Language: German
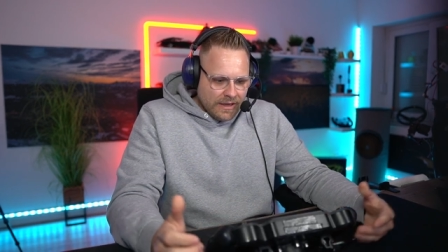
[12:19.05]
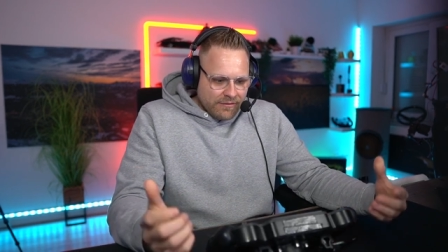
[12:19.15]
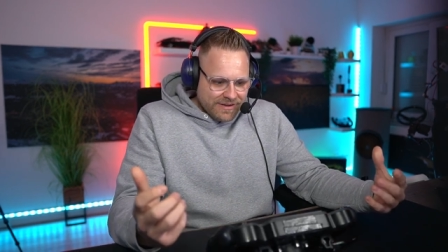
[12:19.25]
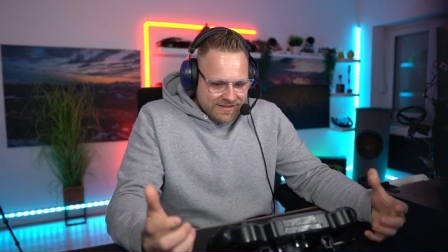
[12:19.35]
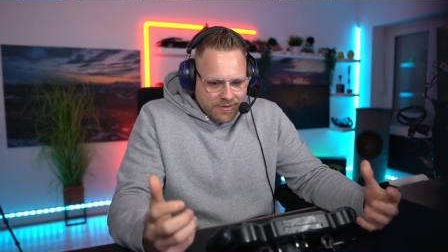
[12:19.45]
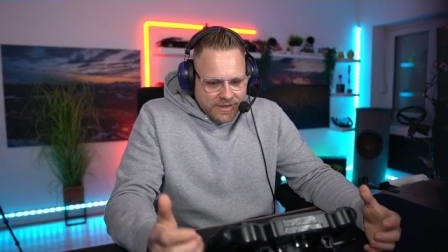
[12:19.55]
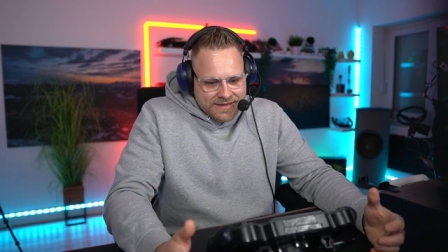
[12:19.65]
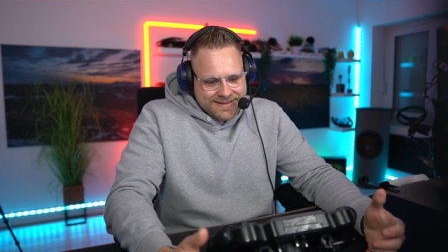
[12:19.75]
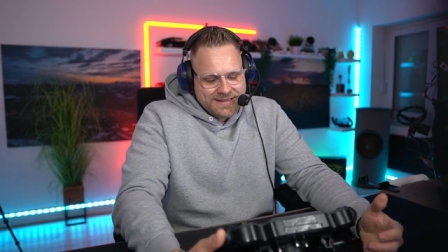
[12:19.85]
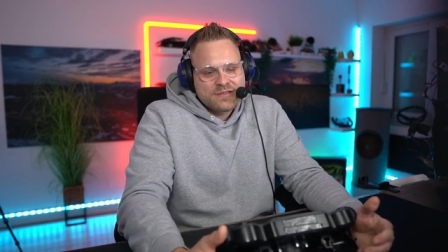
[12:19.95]
Was kann man
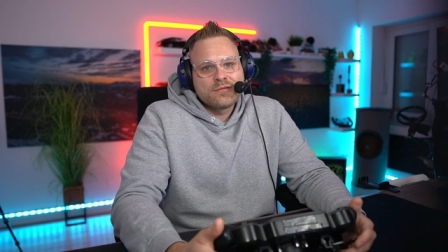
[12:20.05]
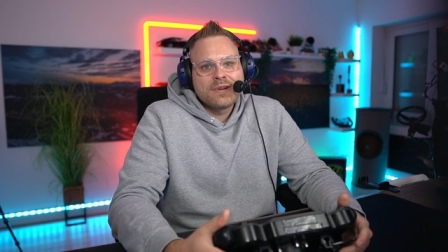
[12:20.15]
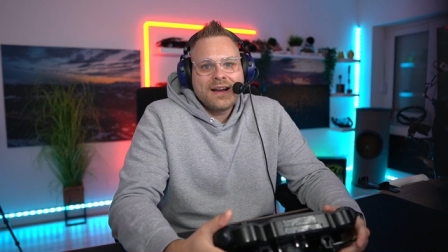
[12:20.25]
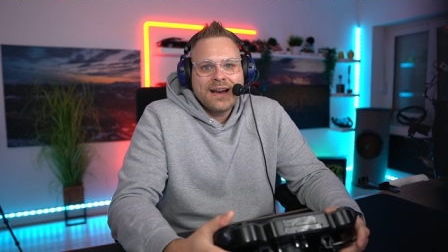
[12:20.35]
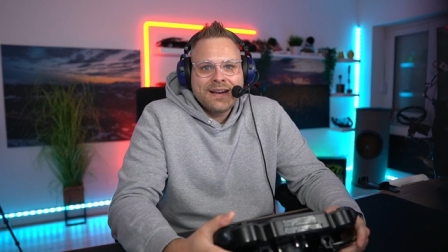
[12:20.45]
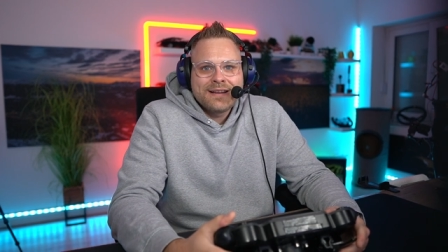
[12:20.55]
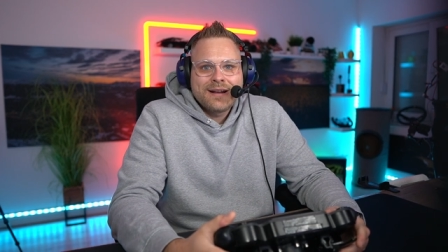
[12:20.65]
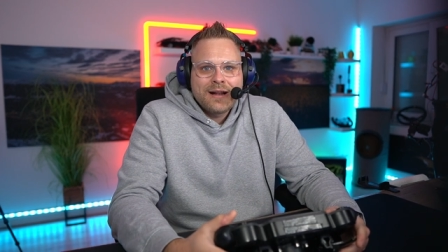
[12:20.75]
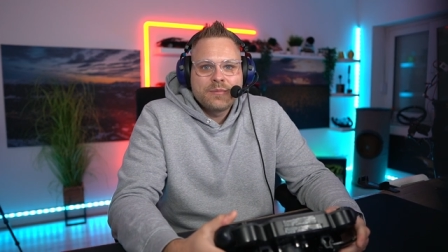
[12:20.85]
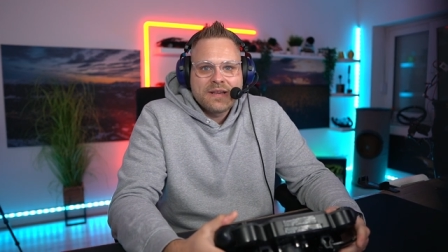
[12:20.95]
denn jetzt so nach
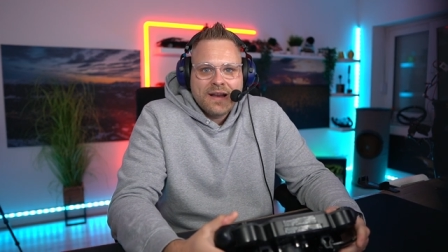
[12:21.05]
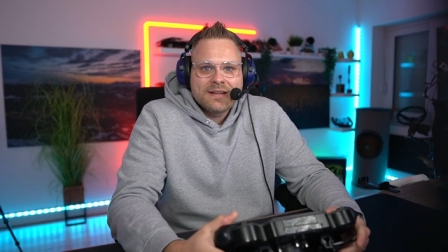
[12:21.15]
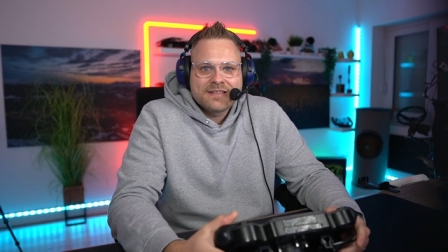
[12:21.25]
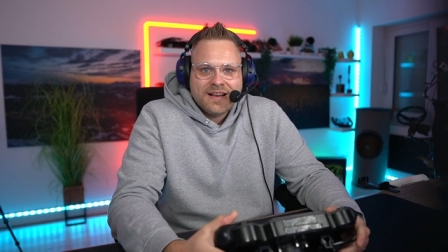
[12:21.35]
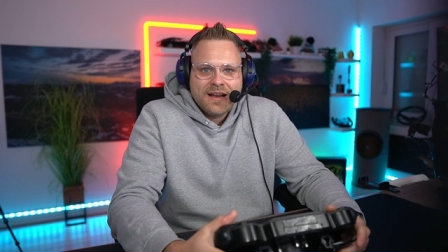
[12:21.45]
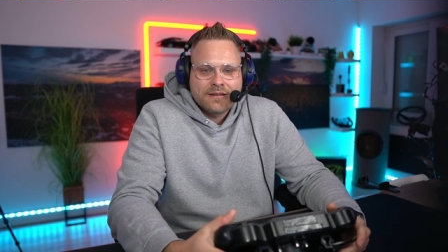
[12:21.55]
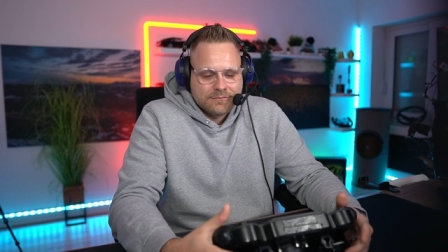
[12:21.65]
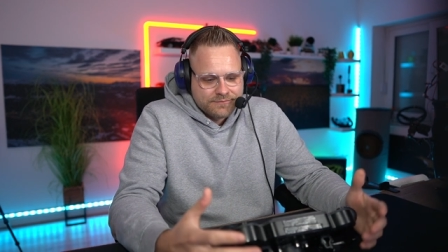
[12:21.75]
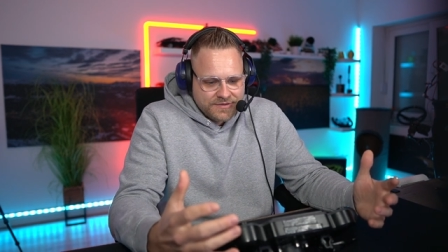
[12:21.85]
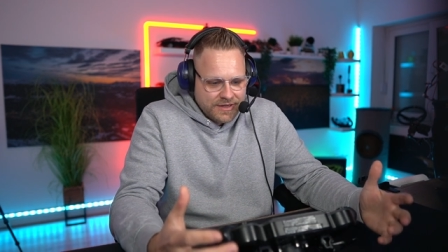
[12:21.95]
anderthalb Jahren sagen
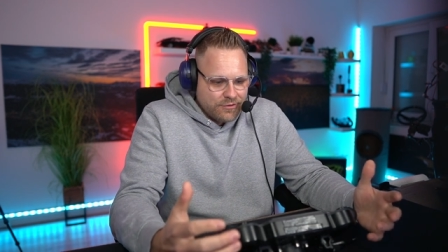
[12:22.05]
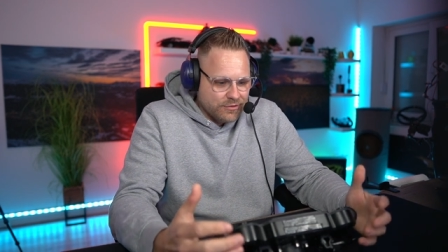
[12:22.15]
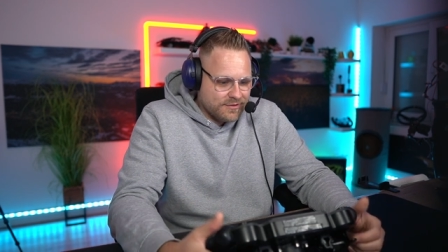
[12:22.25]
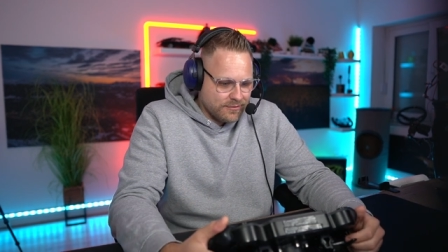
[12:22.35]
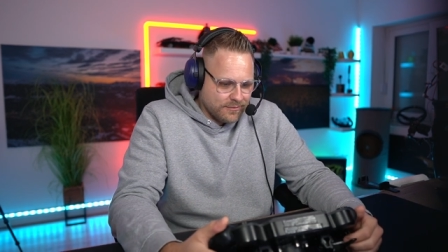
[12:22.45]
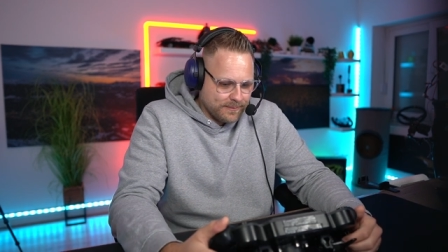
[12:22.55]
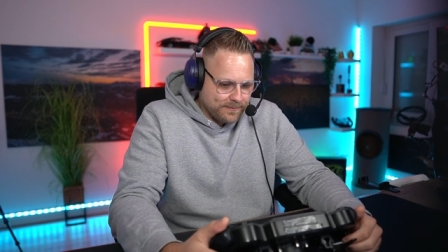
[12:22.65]
der Nutzung?